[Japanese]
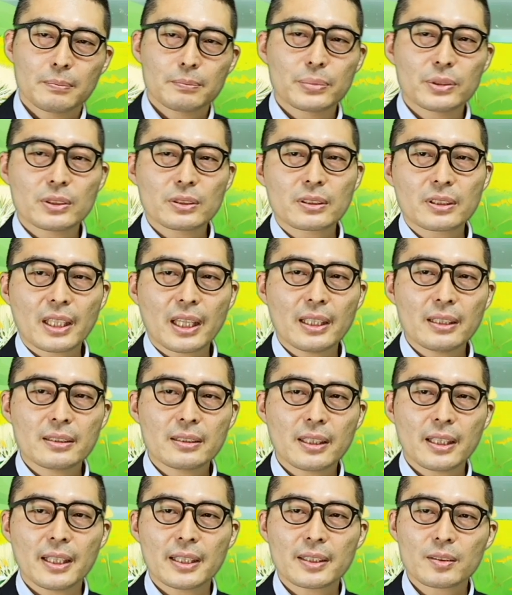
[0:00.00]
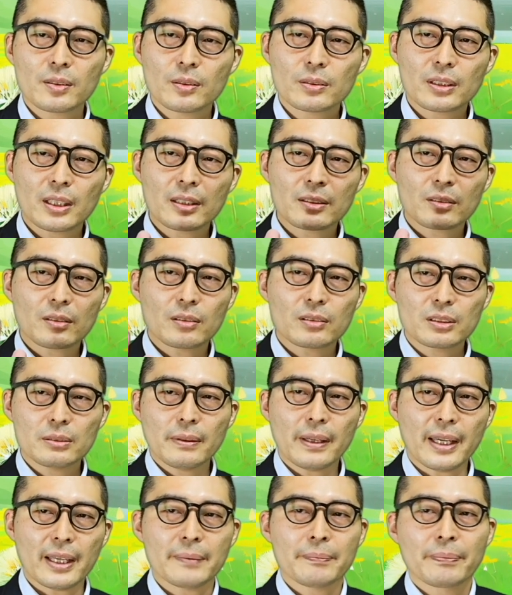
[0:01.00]
物件清掃担当2
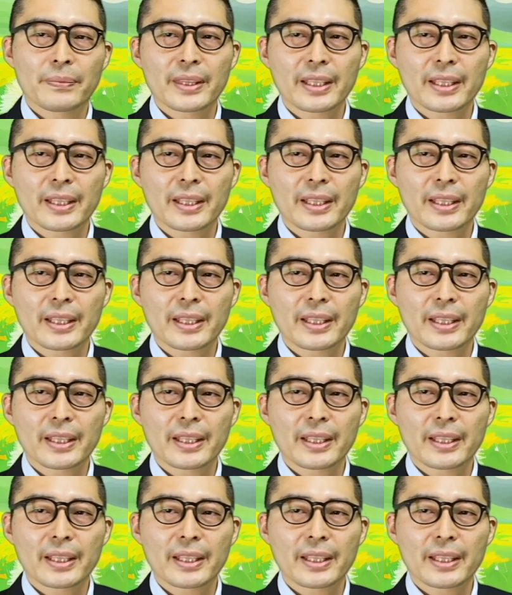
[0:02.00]
名、